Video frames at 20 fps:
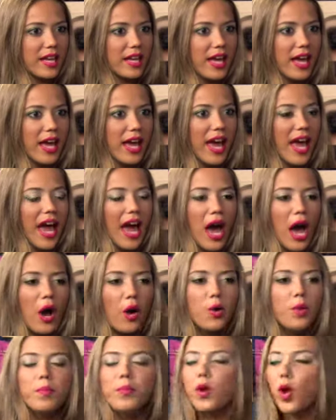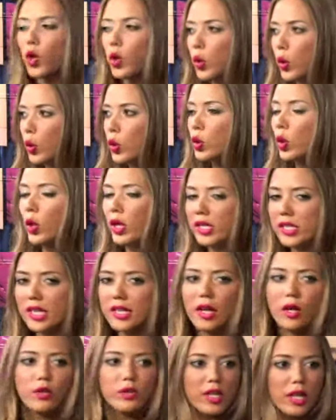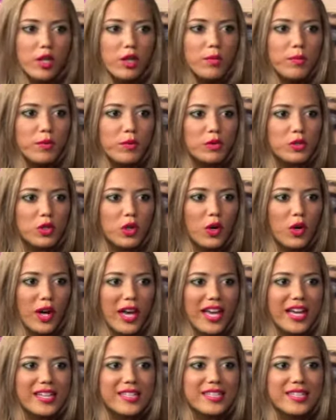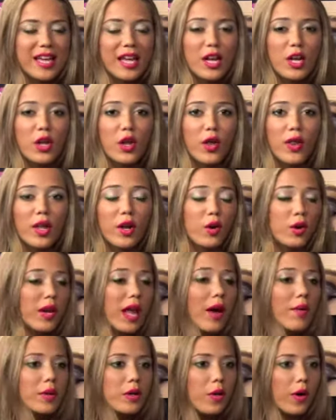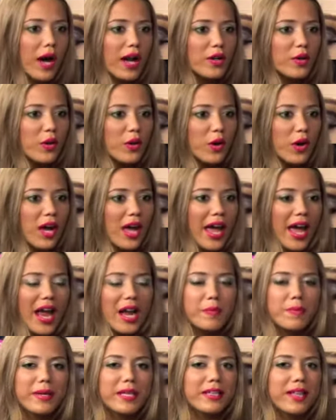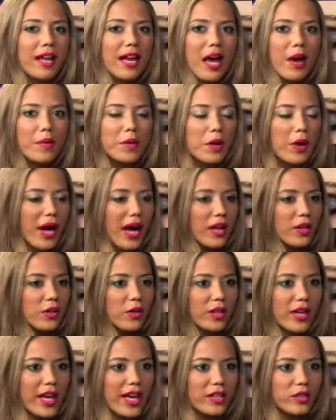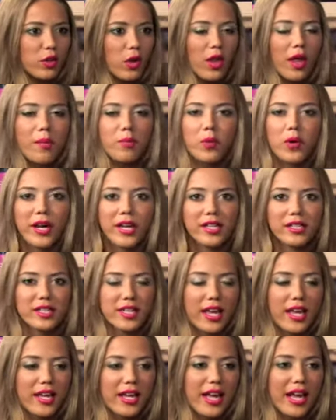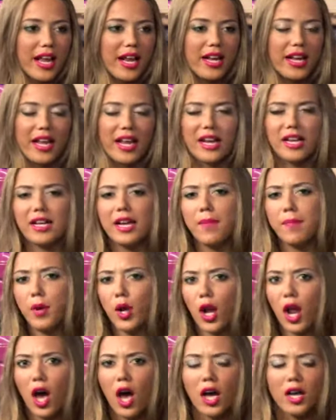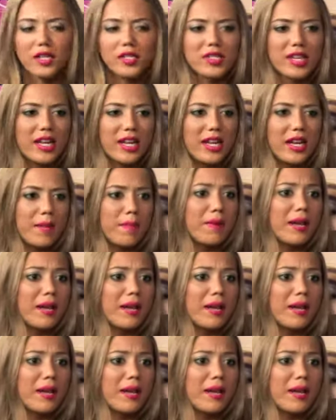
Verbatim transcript: que un producto que se está usando mucho es lo de los labios. Algo, el pintalabio es algo que toda mujer tiene, el, lip gloss, el lip